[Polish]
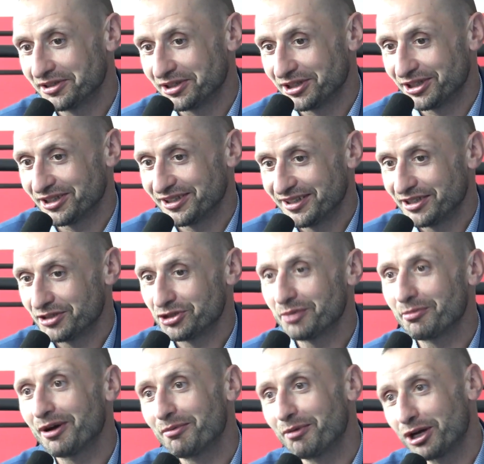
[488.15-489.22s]
E,
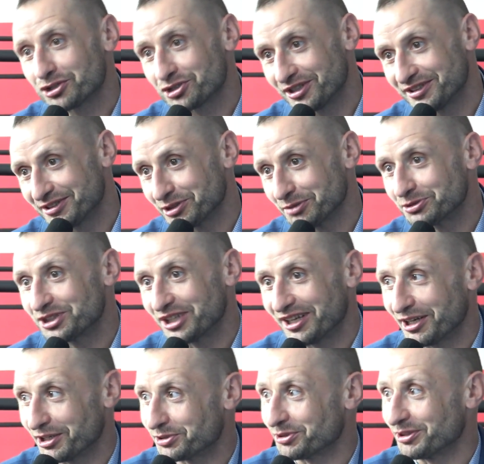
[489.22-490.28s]
nie ma marzeń, to są
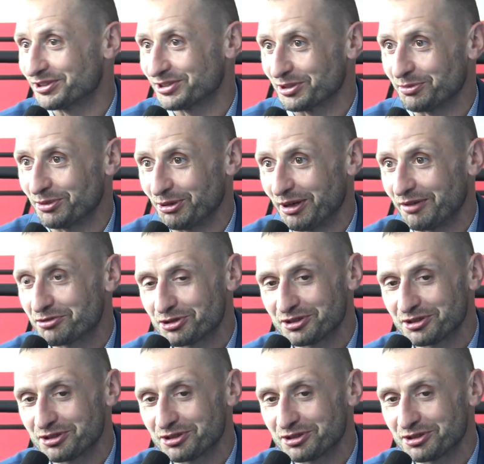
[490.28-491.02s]
cele, które zrobiłem.